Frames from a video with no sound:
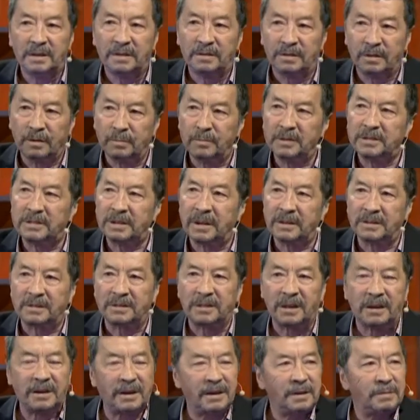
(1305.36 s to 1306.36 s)
Но мы сейчас
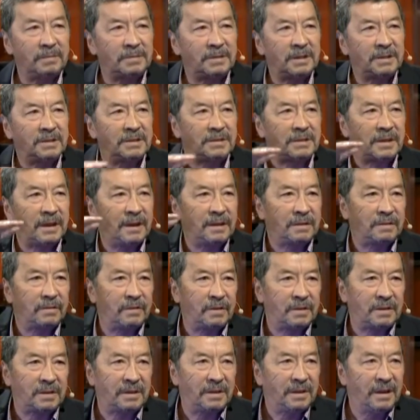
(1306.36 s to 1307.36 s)
стараемся искать
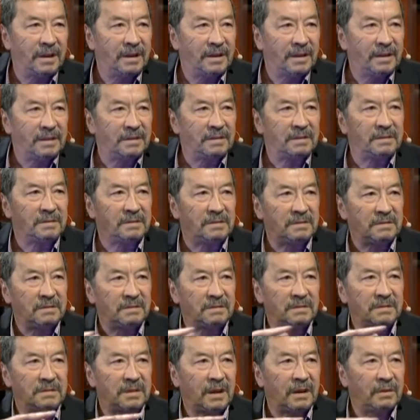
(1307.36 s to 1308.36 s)
вот
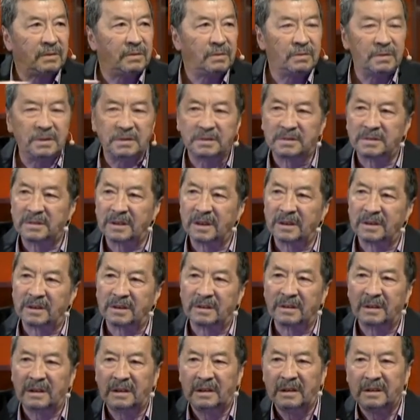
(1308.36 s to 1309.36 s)
Э, на улицах,
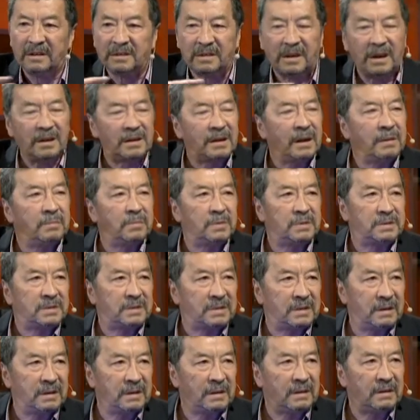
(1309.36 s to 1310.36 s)
как
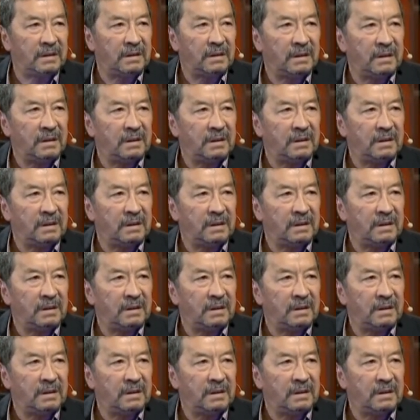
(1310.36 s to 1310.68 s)
обычно,